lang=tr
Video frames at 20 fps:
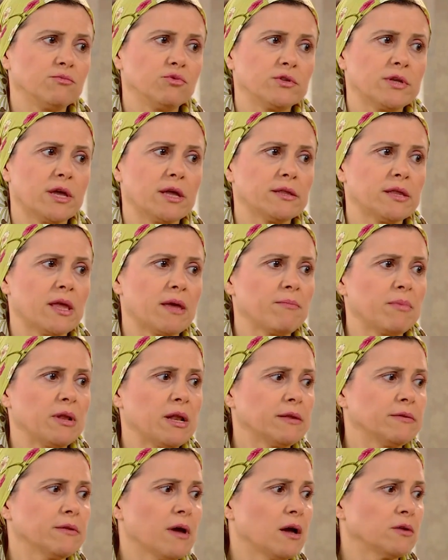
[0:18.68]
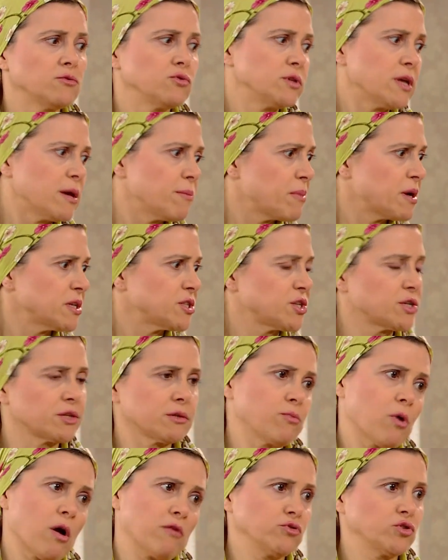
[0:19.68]
Hüseyin'den bile daha düzenbaz çıktı
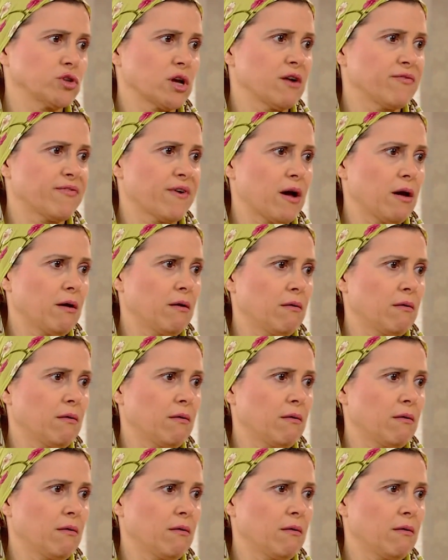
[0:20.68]
bu havuç kafa.